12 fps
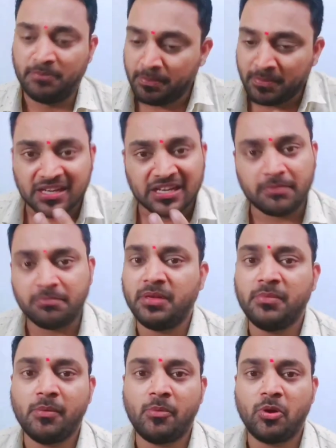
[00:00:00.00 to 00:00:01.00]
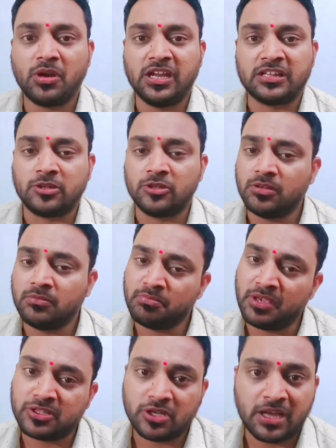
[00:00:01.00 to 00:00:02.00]
మిమ్మల్ని నమ్మి మేము ఓట్లు వేస్తున్నాం
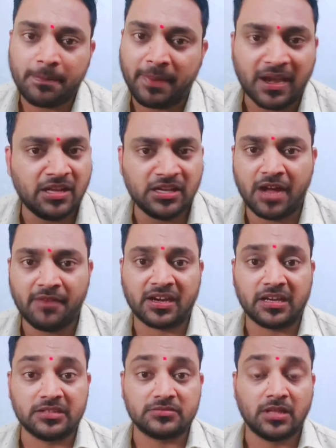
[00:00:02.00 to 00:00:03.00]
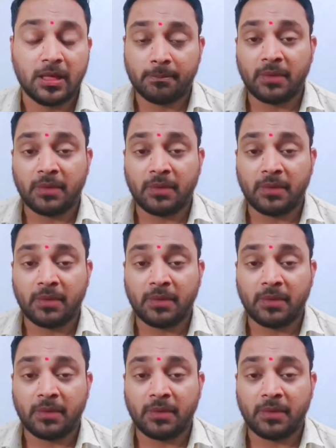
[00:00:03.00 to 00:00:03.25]
మీతో నా పనులు కావట్లేదు